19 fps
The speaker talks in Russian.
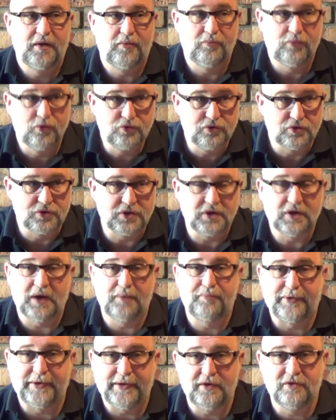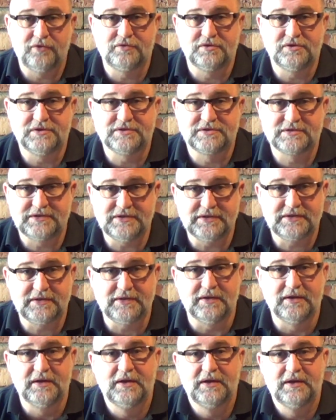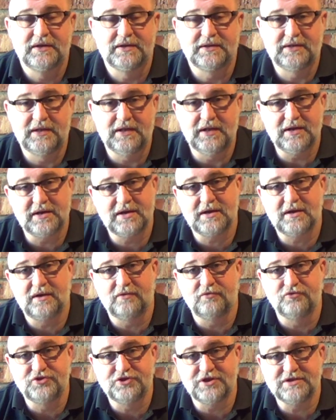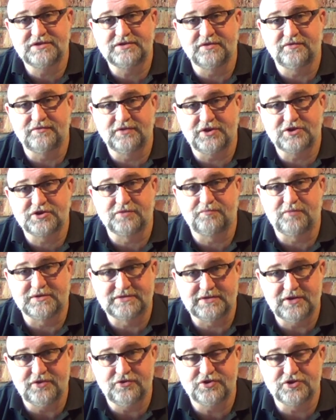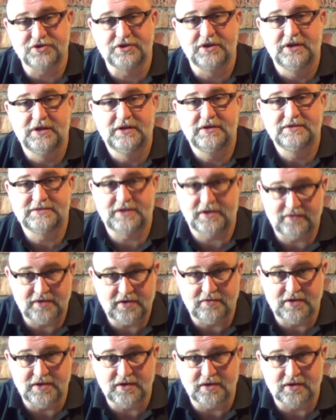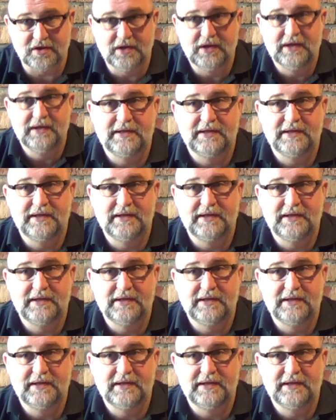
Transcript: будут определенные скидки для участия в наших последующих соревнованиях.